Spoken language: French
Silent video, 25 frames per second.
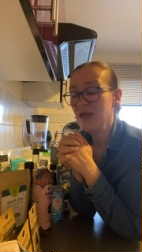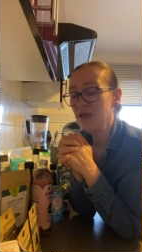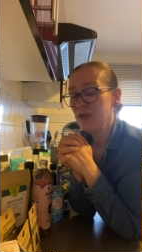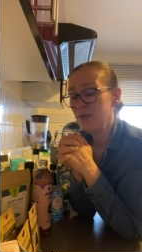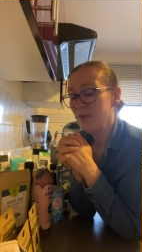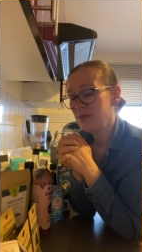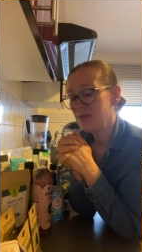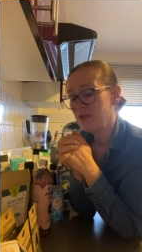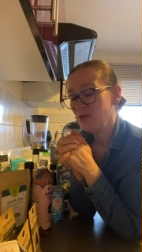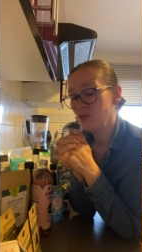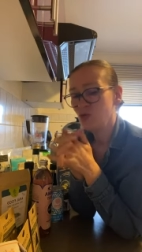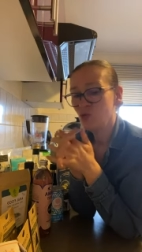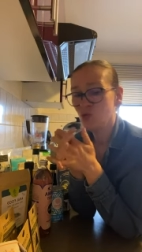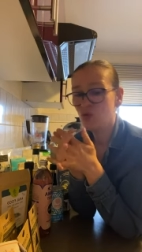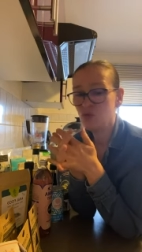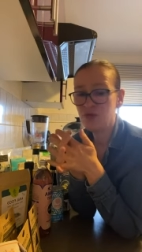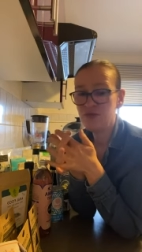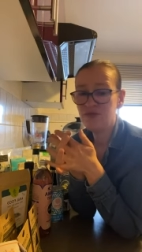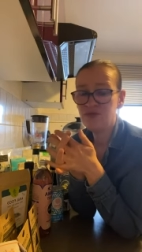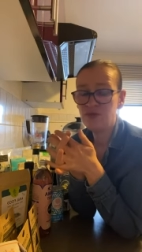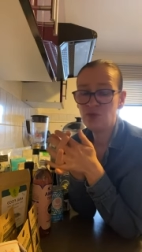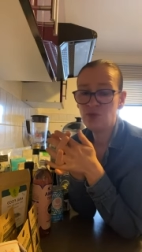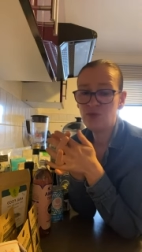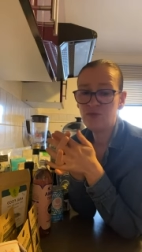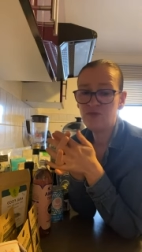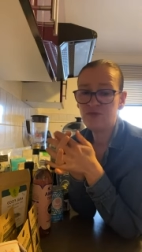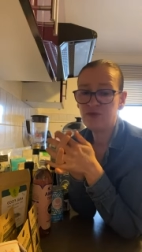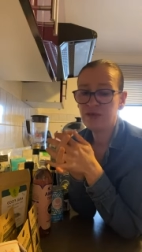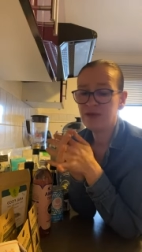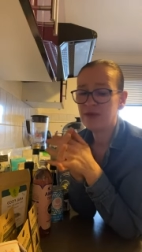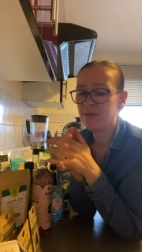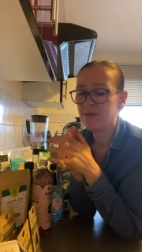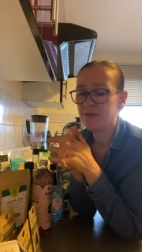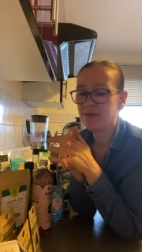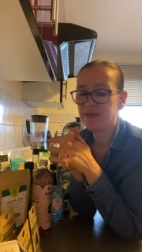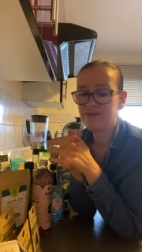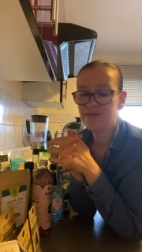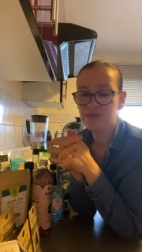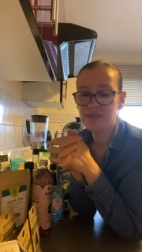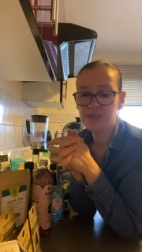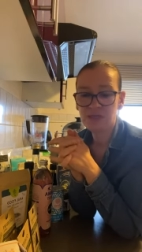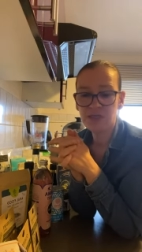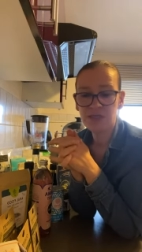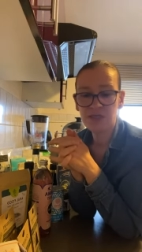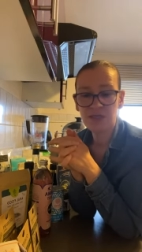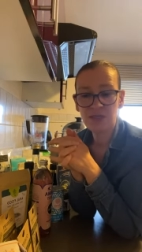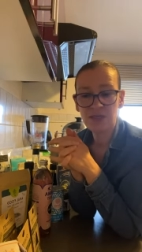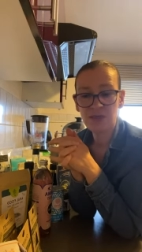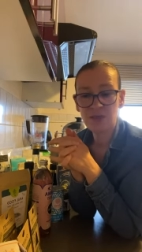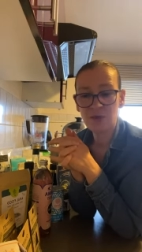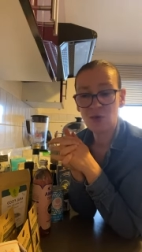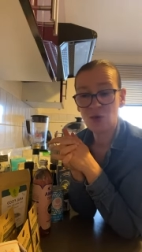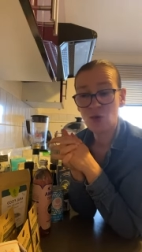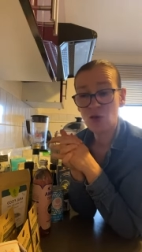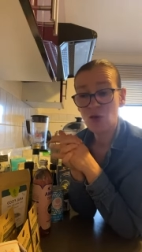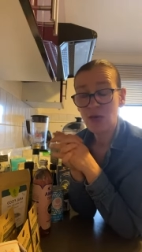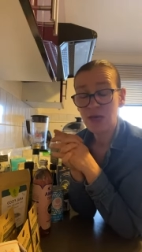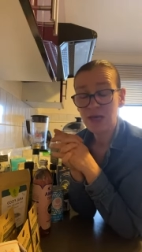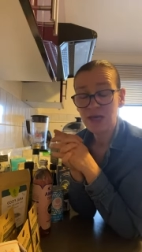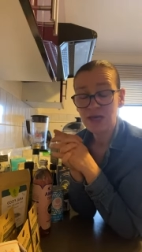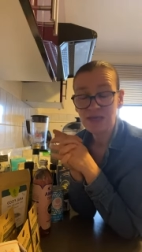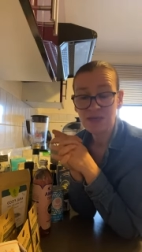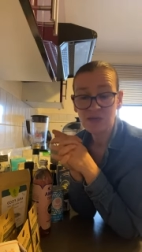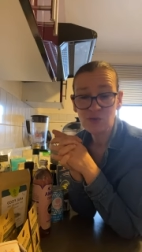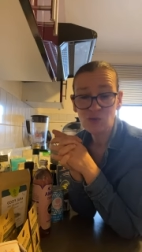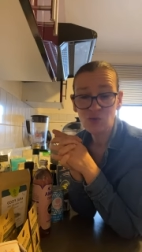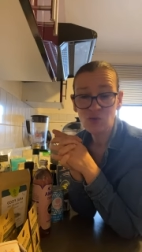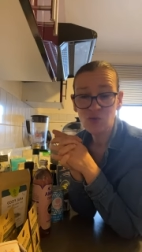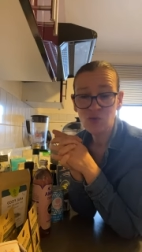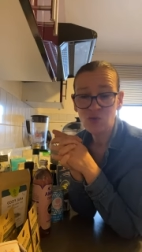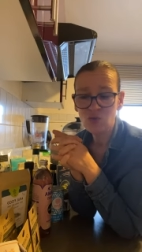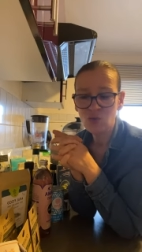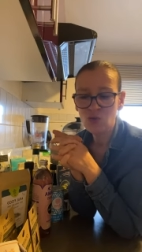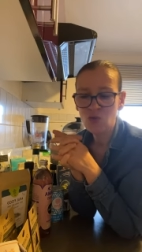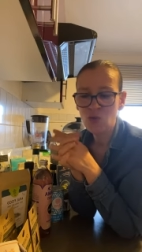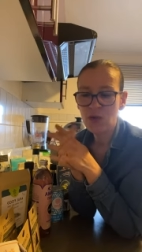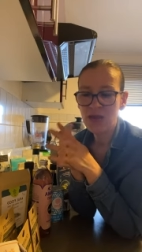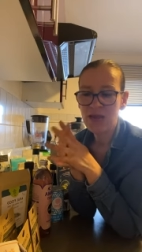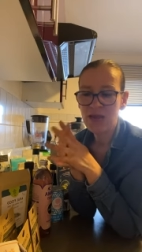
Bien sûr, au niveau du frais, privilégiez les oignons,